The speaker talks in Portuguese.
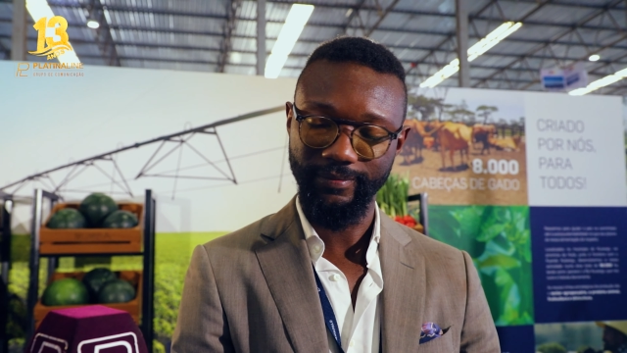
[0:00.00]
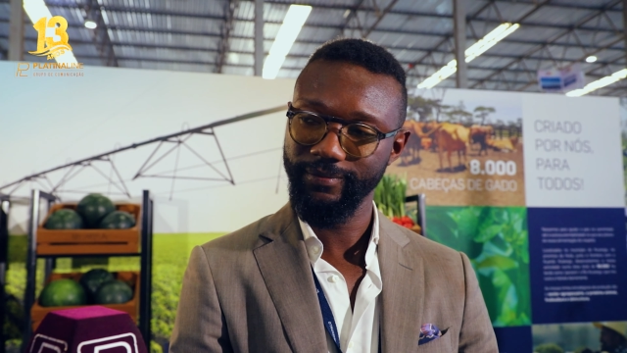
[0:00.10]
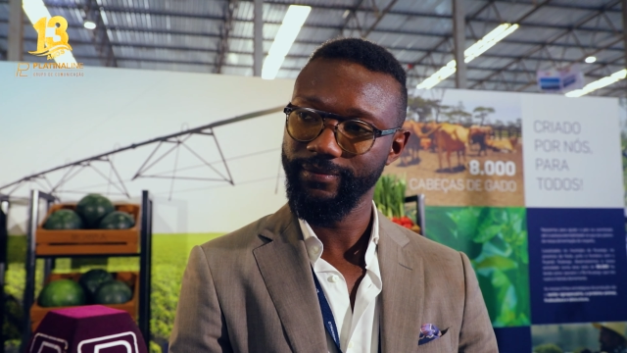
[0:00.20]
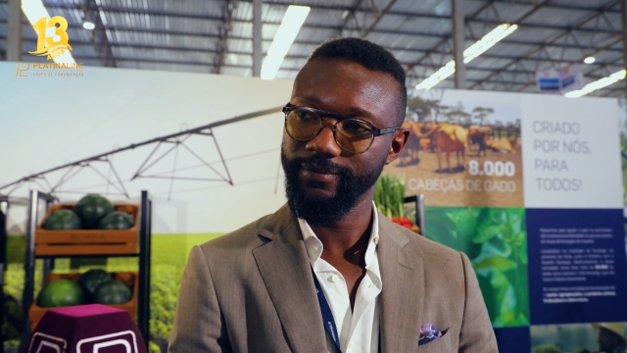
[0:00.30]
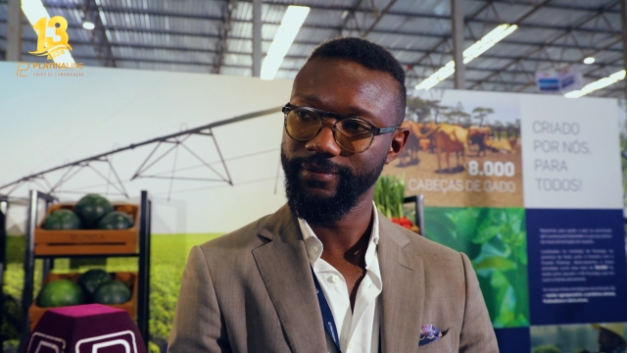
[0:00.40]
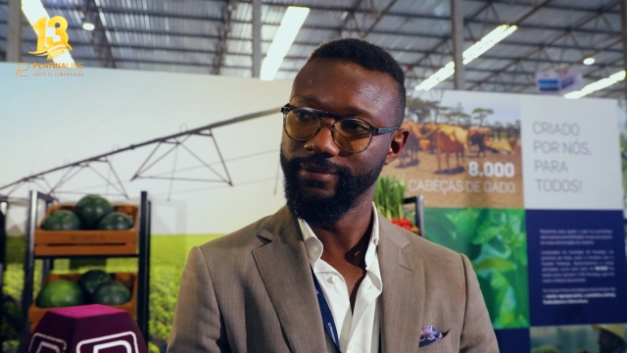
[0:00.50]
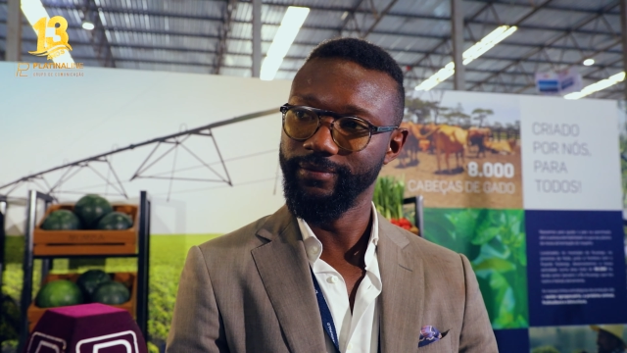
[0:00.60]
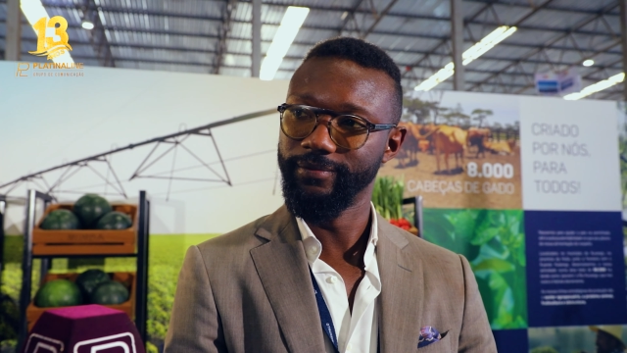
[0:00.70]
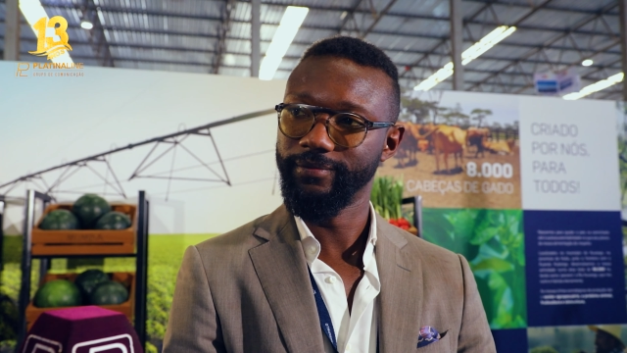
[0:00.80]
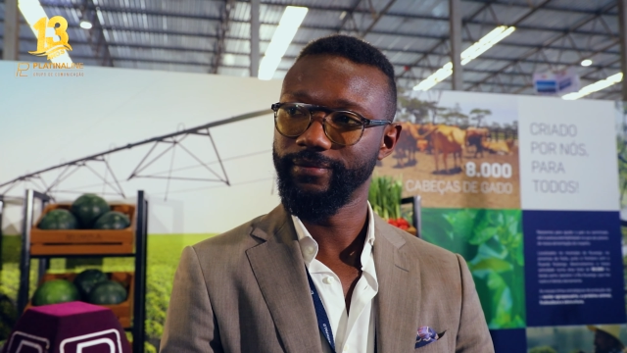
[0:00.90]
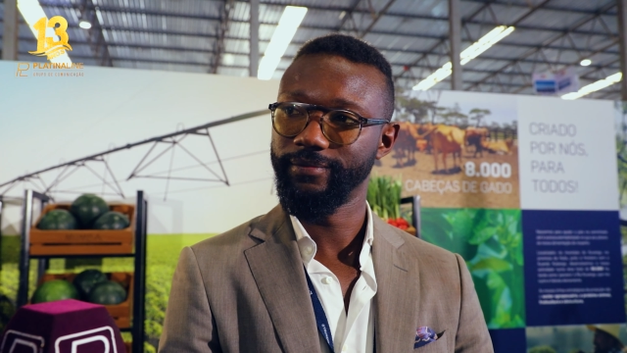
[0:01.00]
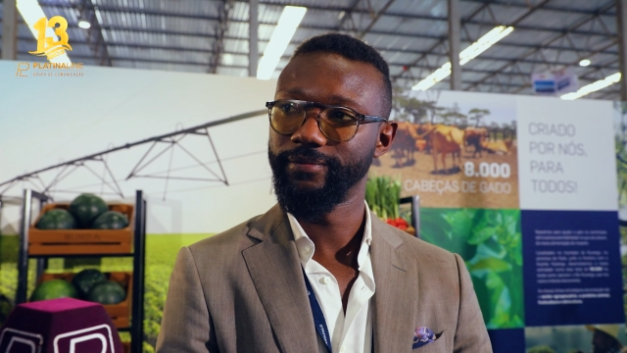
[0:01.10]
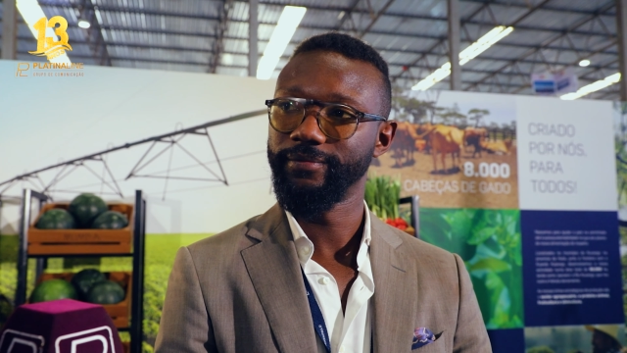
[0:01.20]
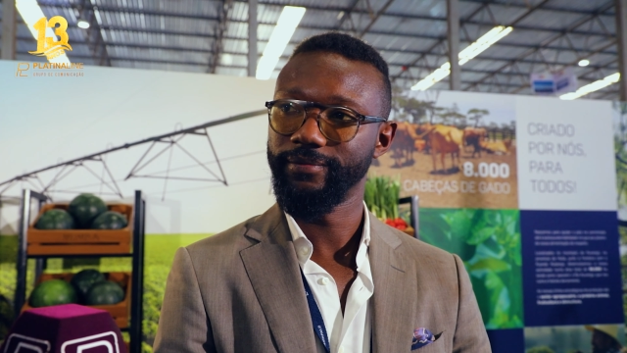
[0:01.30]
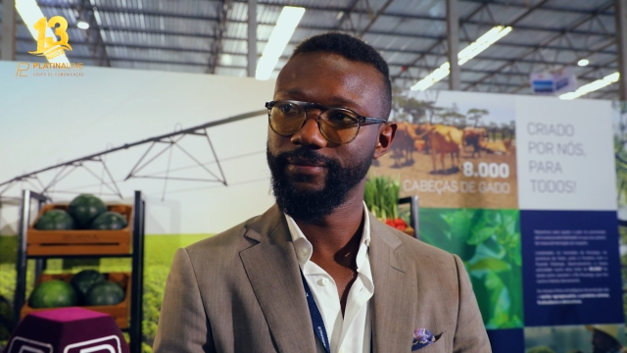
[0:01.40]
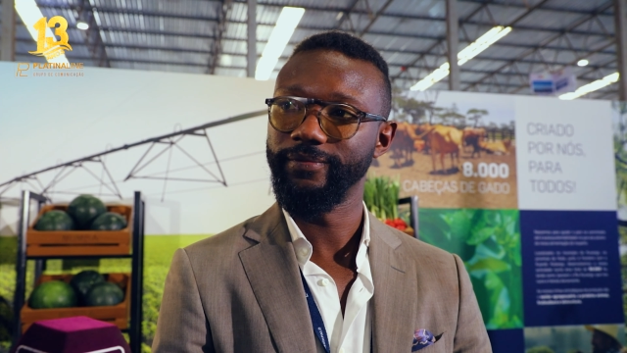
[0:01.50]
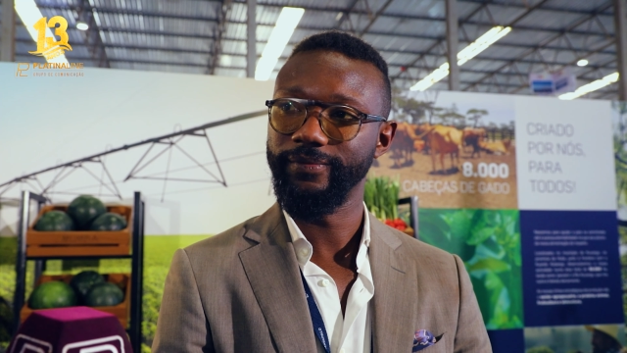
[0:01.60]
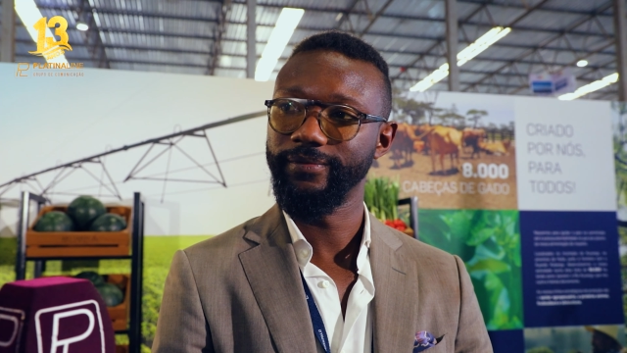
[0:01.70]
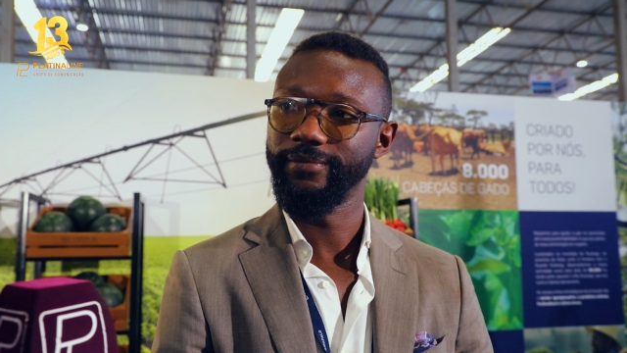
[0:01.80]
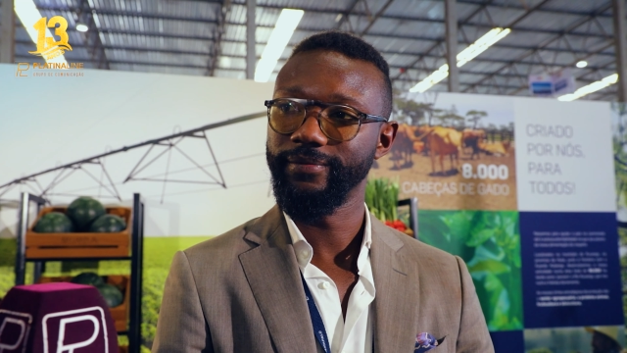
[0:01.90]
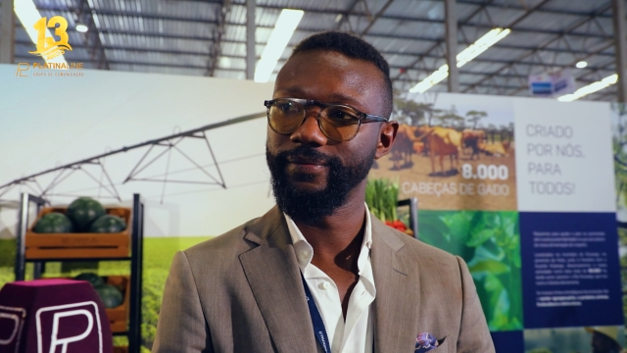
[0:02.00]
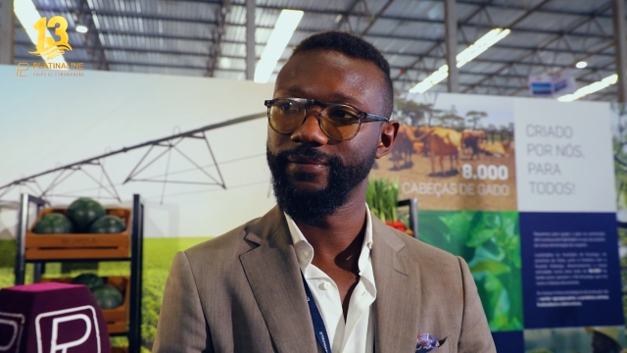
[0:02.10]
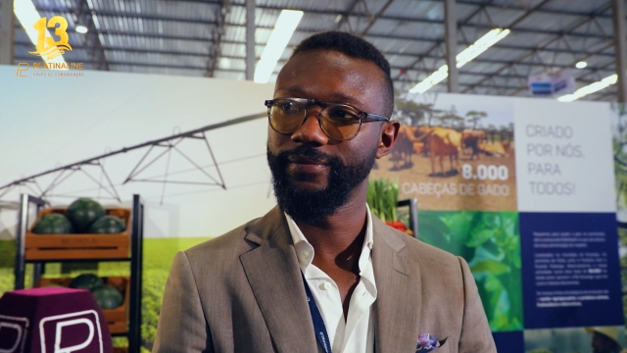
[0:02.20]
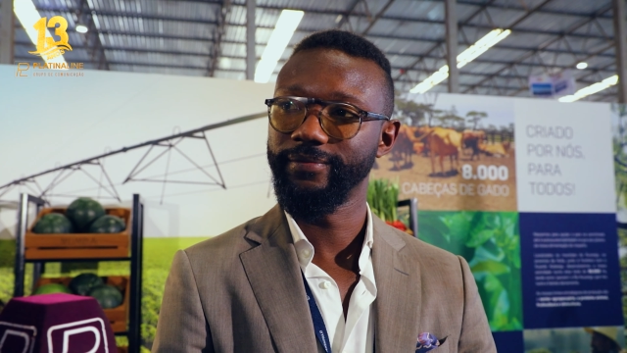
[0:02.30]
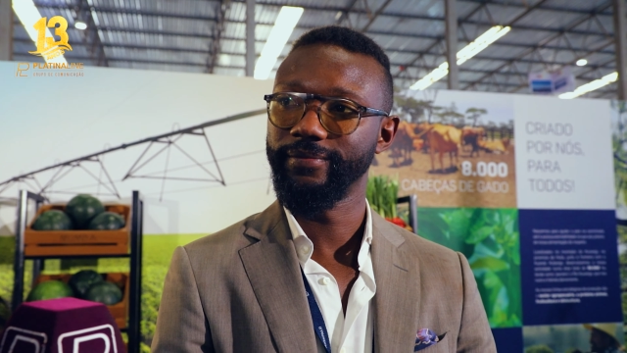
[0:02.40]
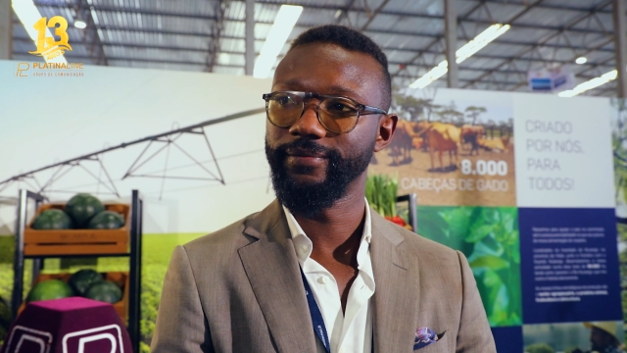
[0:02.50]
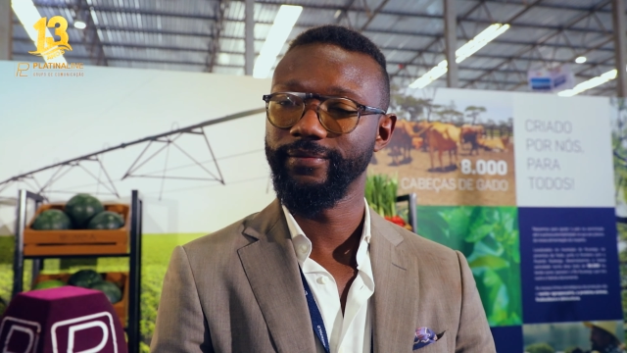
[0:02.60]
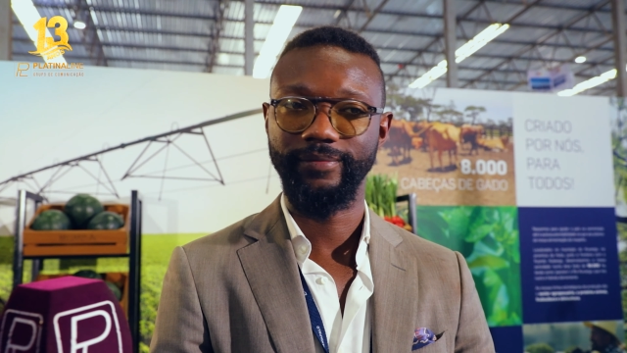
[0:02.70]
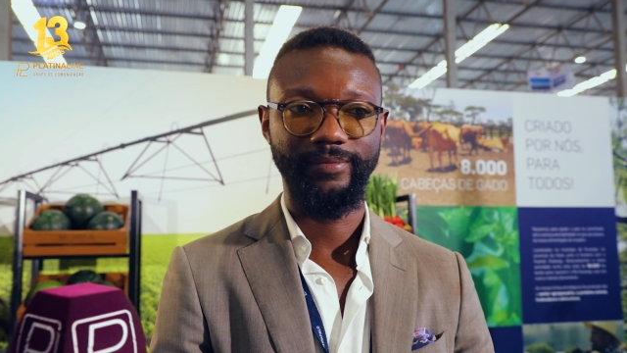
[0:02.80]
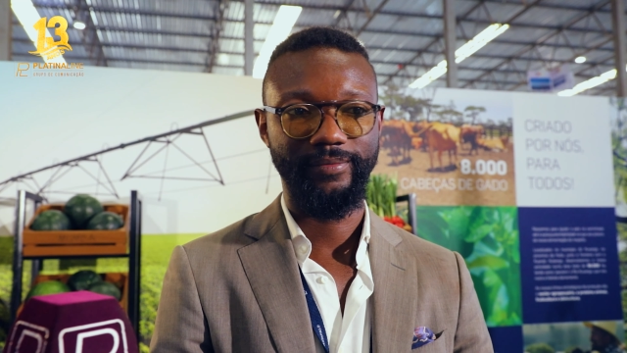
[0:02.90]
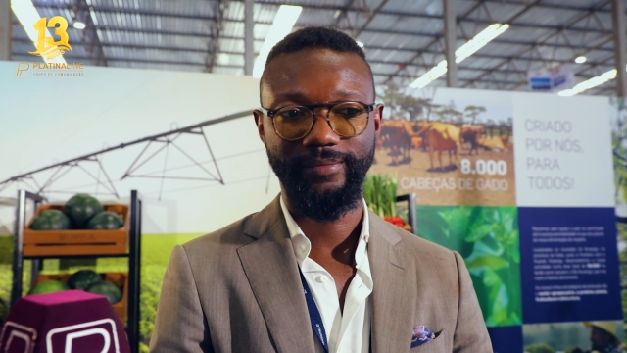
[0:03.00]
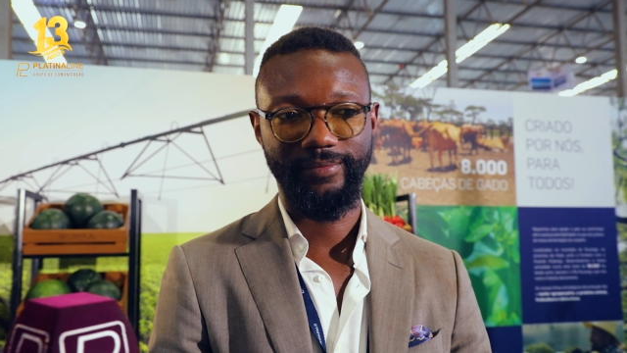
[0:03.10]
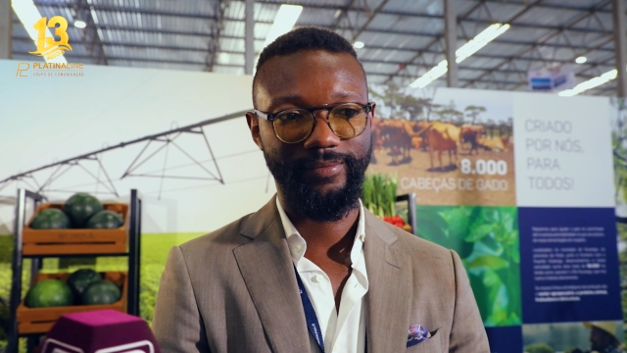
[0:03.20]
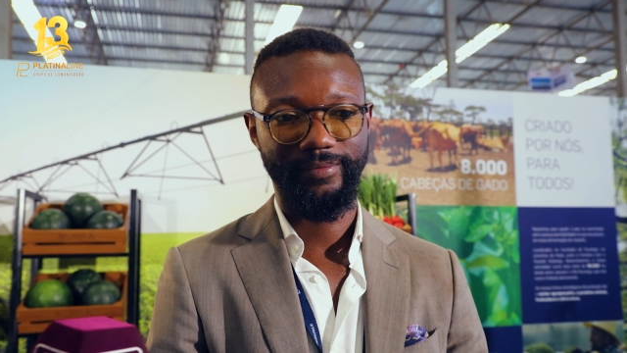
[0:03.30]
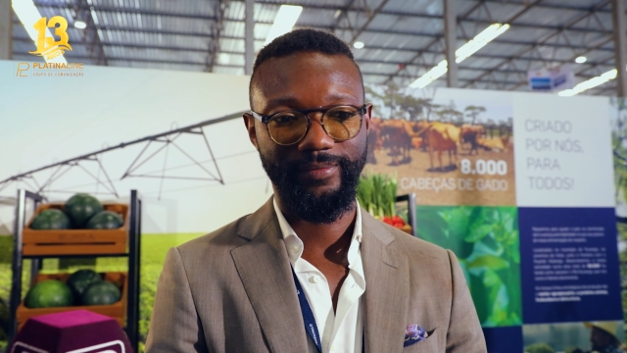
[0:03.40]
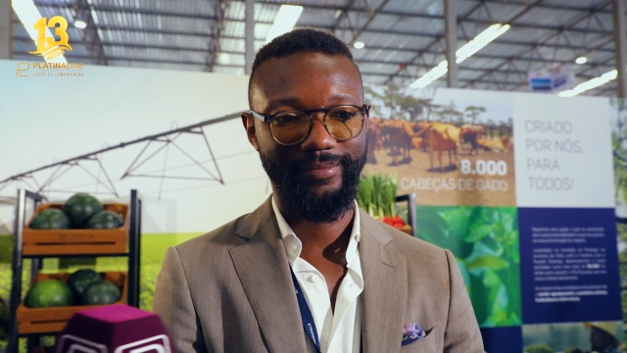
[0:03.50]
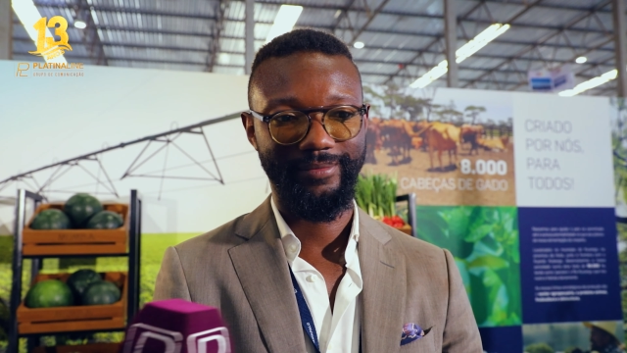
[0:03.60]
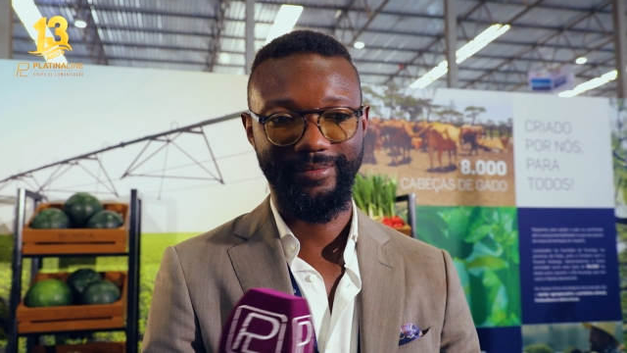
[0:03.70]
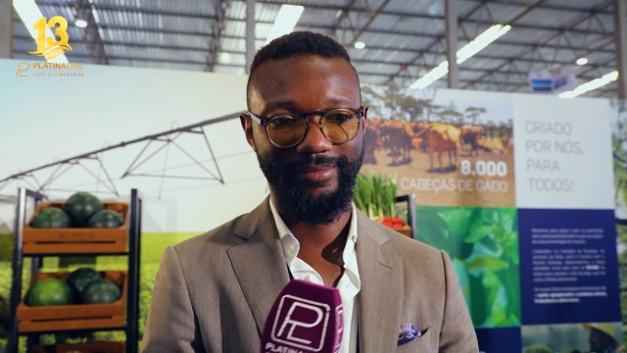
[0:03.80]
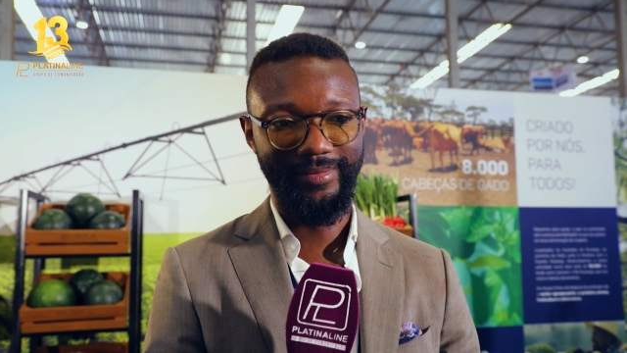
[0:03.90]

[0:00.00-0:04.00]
Um, na sua visão, como é que está? Que avaliação é que faz?